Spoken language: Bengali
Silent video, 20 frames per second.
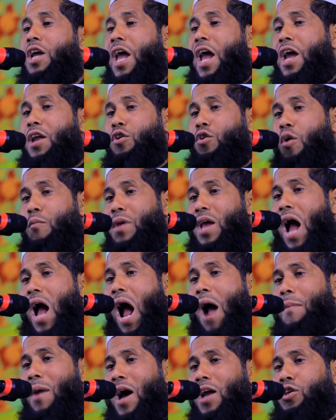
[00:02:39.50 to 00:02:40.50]
এই নবী
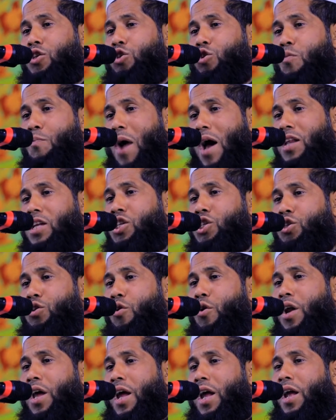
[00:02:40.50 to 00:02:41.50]
আমার সুপারিশ
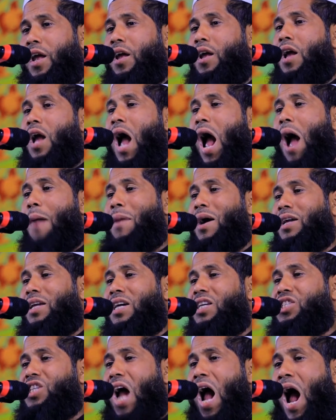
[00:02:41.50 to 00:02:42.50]
করে আমাকে
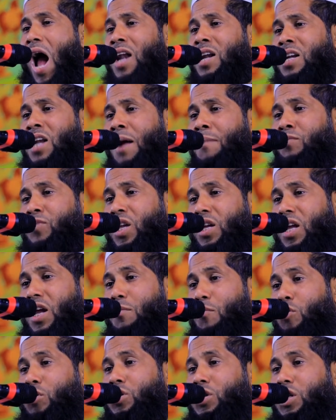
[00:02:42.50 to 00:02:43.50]
জাহান্নাম থেকে
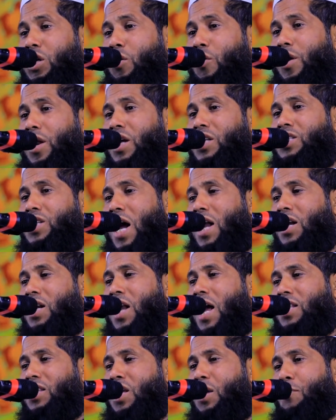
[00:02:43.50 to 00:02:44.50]
মুক্তি করে
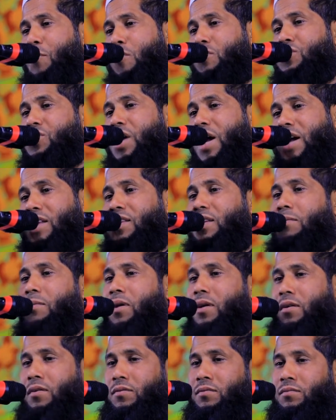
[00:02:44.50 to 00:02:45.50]
জান্নাতে পৌঁছায় দিবে
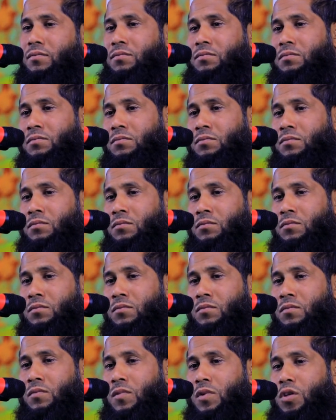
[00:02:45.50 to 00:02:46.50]

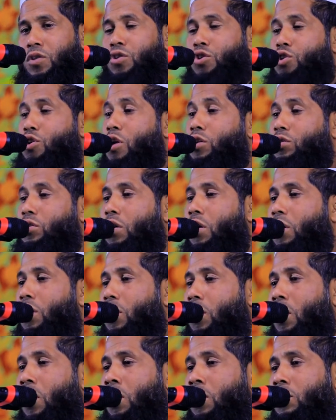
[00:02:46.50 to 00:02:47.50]
কিন্তু শর্ত
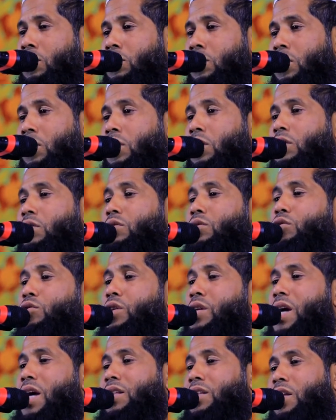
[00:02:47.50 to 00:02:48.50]
হলো
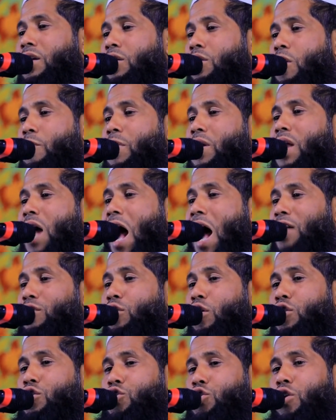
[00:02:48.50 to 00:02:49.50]
দুনিয়াতে নবীর
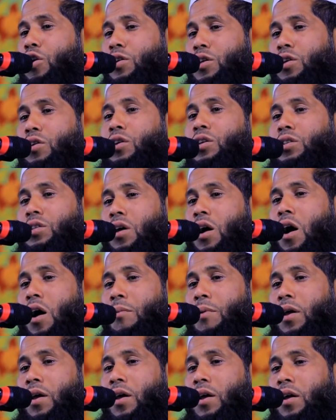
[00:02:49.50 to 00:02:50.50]
আদর্শ কি করতে
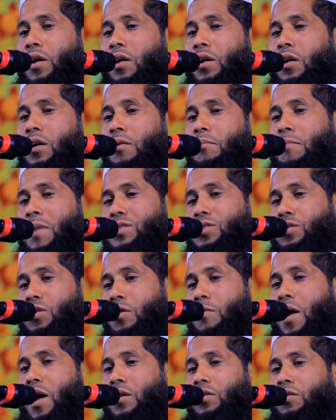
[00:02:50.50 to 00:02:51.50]
হবে
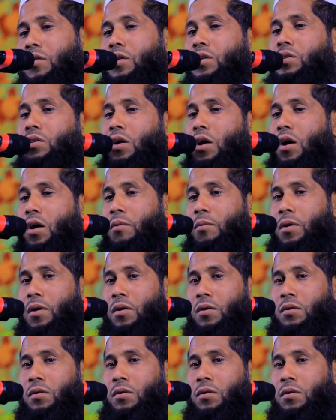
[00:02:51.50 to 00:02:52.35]
বাস্তবায়ন করতে হবে